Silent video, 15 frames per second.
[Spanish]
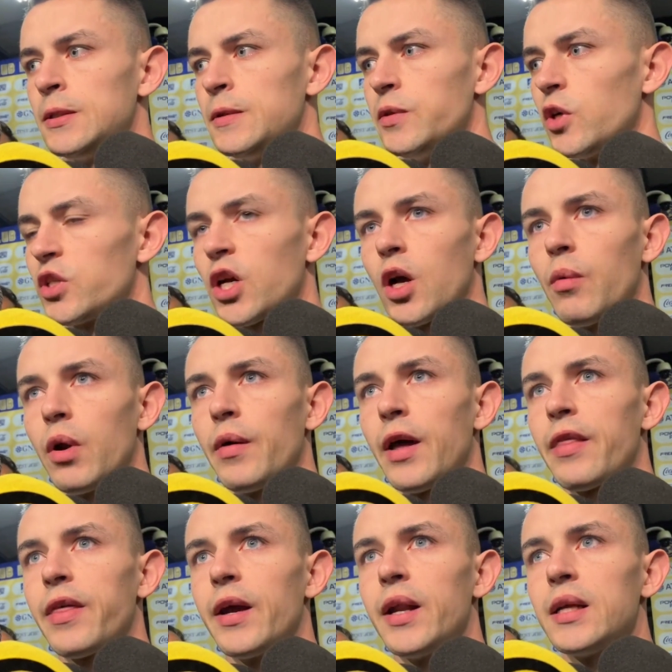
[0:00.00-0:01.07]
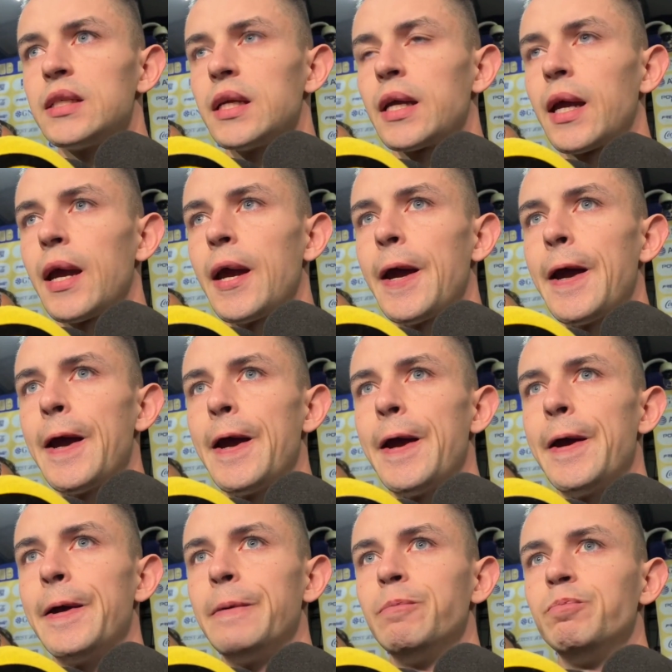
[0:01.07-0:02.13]
no sé cómo lo voy a hacer, así
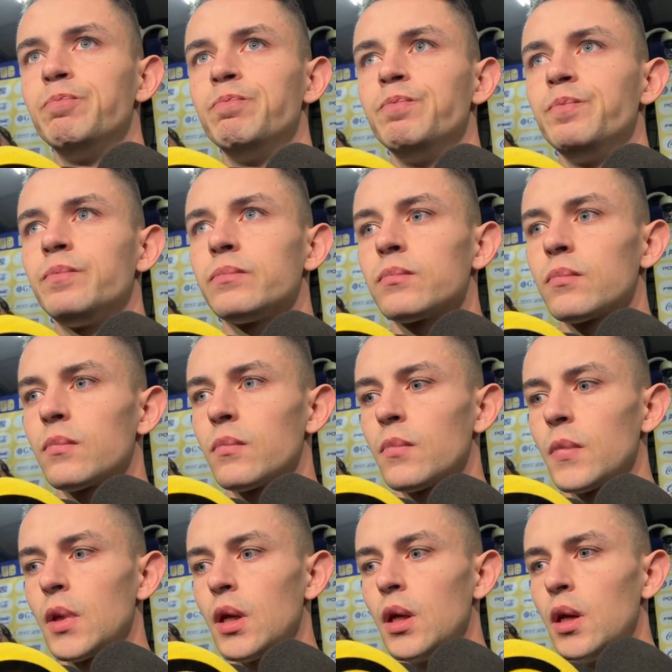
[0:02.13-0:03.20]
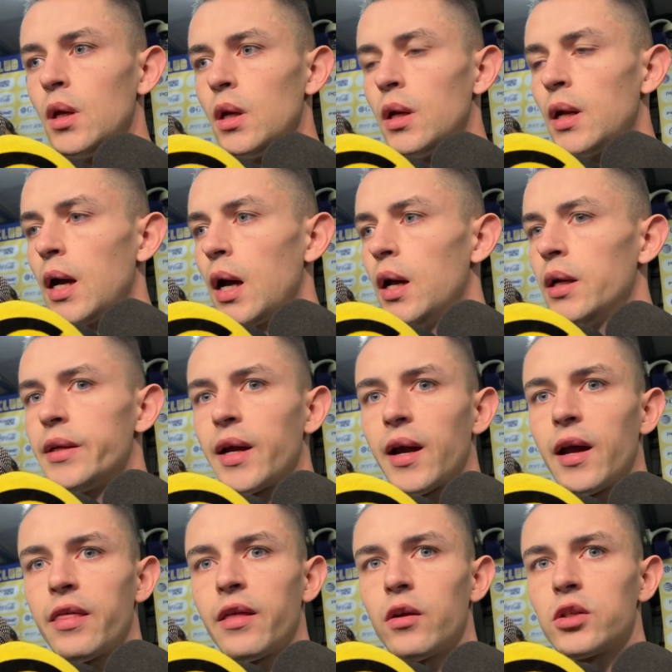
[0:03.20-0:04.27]
que em, nada,
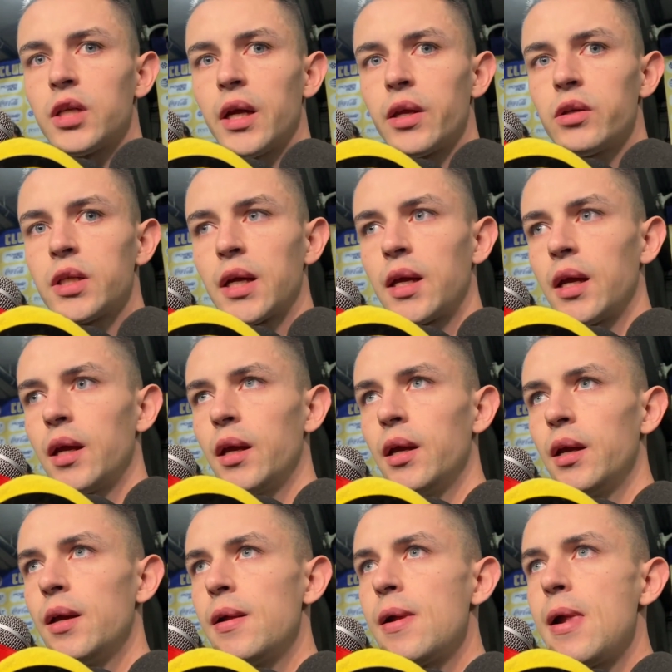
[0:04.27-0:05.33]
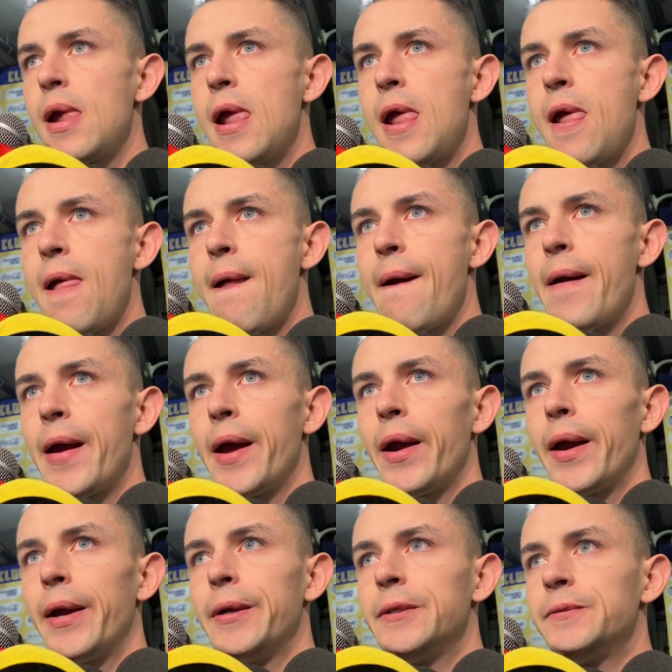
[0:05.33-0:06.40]
llegué hace dos años aquí,
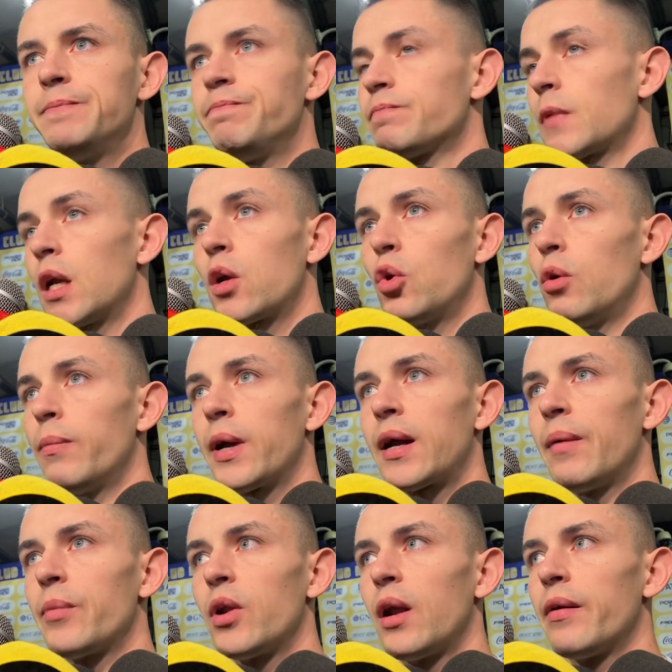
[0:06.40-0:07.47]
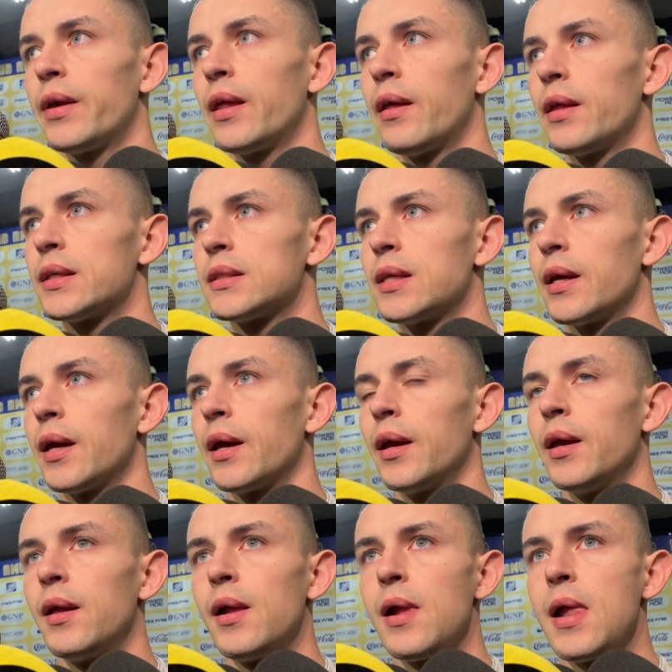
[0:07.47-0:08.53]
el club me cambió la vida desde
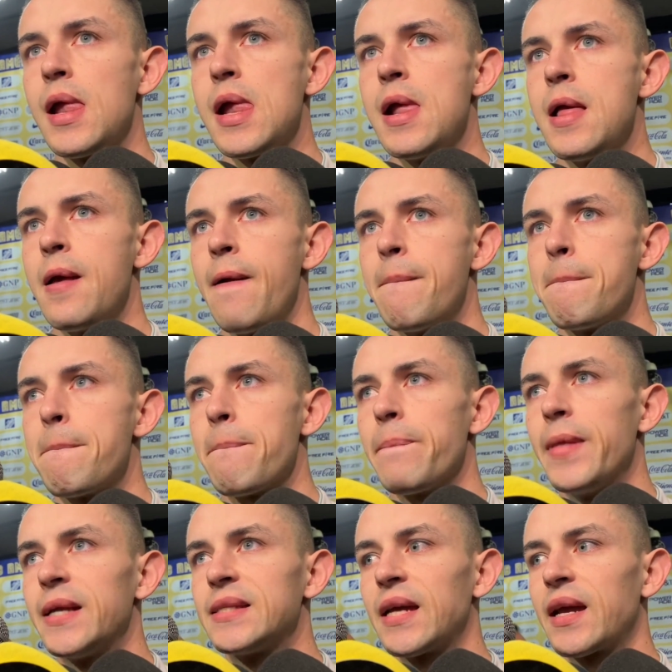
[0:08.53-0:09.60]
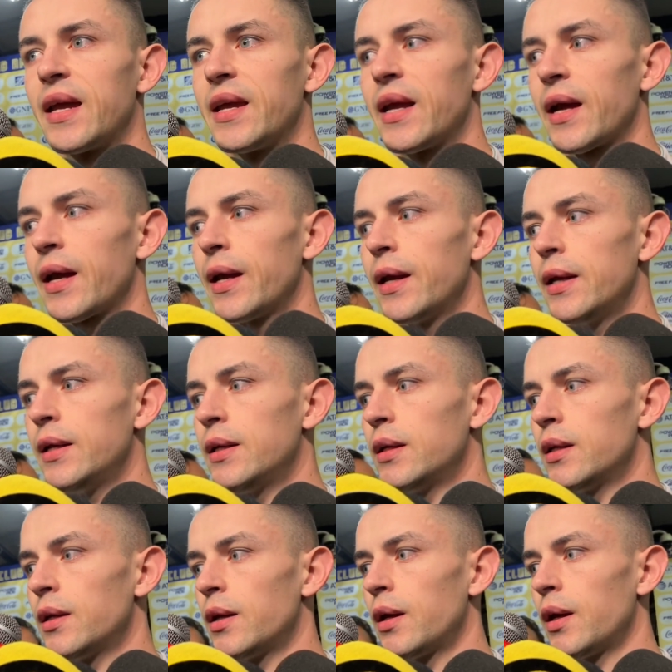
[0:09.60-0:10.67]
desde que llegué,
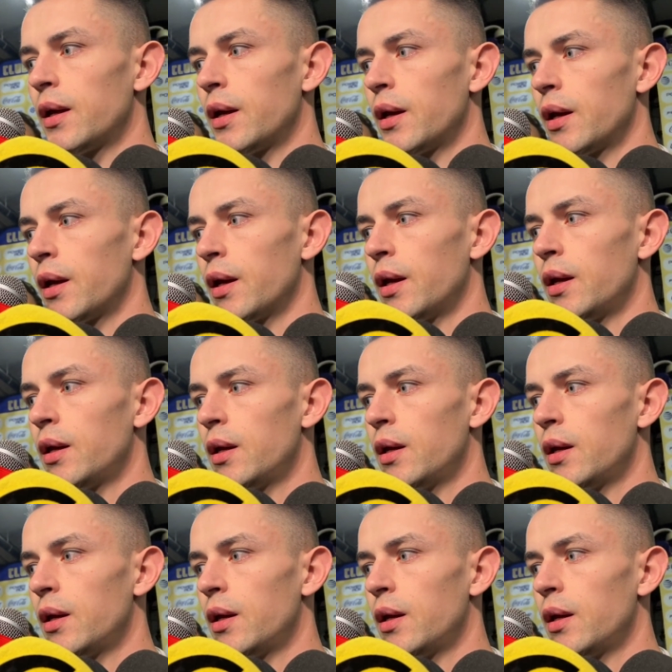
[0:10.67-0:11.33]
eh,